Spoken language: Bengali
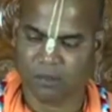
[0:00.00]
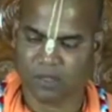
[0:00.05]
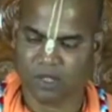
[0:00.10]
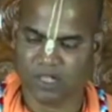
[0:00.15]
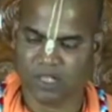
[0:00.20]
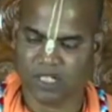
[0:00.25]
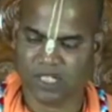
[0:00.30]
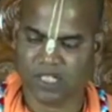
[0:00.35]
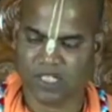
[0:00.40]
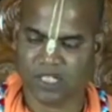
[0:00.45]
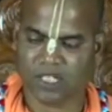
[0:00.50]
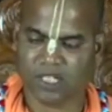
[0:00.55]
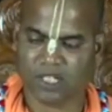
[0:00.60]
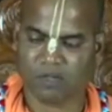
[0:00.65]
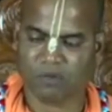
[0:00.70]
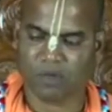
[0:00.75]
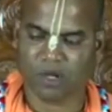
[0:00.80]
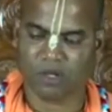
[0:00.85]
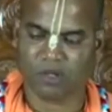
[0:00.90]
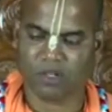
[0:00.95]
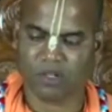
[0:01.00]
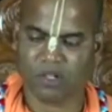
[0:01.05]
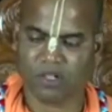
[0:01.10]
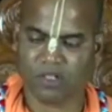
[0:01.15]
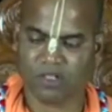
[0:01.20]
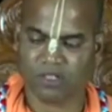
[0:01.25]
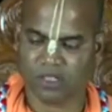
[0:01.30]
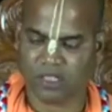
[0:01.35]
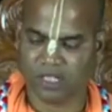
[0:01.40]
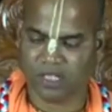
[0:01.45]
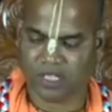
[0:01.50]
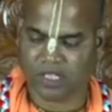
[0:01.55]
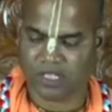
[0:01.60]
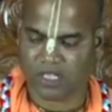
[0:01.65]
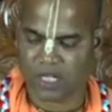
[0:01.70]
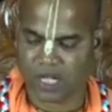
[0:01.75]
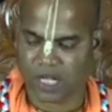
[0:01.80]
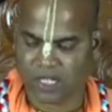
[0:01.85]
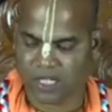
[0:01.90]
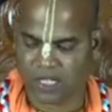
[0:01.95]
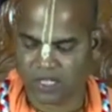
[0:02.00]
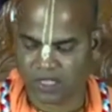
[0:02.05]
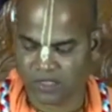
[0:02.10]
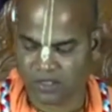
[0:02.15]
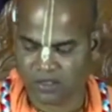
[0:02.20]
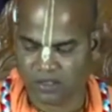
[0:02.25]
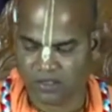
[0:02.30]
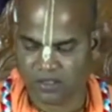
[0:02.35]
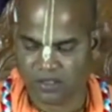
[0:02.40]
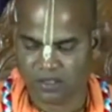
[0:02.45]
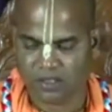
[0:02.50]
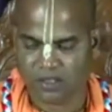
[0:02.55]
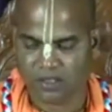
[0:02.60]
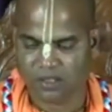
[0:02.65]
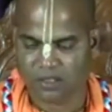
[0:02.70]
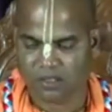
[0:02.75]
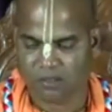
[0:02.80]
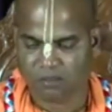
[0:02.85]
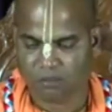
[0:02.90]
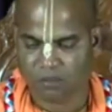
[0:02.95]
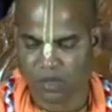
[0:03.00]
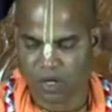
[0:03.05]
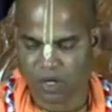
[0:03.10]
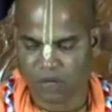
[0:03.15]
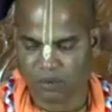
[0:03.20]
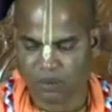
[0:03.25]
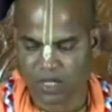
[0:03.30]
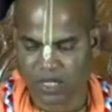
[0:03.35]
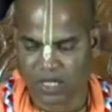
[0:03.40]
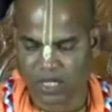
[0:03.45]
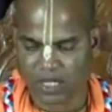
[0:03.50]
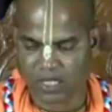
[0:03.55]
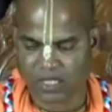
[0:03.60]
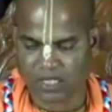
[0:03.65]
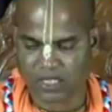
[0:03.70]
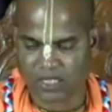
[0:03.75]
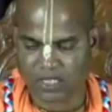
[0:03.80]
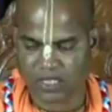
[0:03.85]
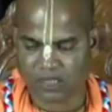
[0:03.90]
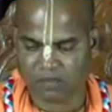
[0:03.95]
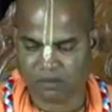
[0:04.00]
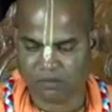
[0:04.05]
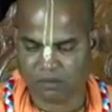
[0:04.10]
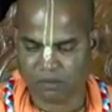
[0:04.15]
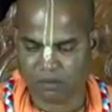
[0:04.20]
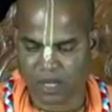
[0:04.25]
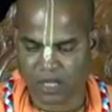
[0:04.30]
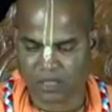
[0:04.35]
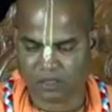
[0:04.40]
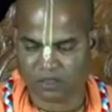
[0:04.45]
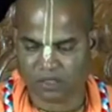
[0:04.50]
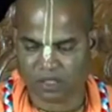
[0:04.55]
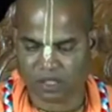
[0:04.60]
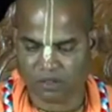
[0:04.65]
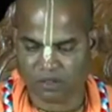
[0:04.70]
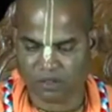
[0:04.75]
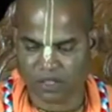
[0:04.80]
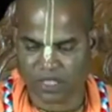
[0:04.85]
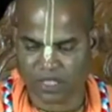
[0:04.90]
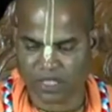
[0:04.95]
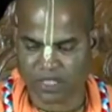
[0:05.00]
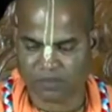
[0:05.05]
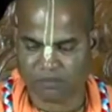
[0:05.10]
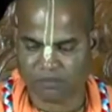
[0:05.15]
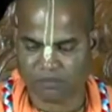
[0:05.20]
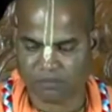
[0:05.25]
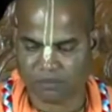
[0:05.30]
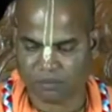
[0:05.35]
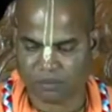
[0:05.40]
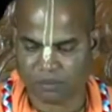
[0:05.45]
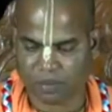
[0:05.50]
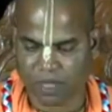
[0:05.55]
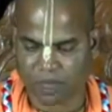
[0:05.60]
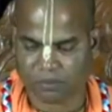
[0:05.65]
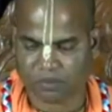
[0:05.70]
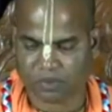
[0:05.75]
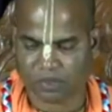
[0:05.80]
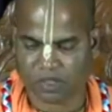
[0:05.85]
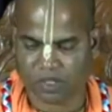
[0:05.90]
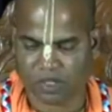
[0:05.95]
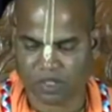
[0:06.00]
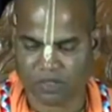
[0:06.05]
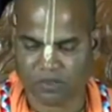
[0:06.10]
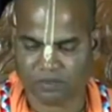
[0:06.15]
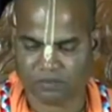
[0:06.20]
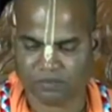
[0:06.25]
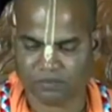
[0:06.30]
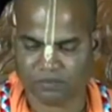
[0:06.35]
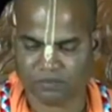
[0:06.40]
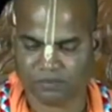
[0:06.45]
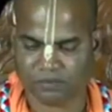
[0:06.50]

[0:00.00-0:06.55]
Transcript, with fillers: এবং নিজেদের মঙ্গল নিজেরাই ভগবানের কাছে প্রার্থনা করে প্রাপ্ত হন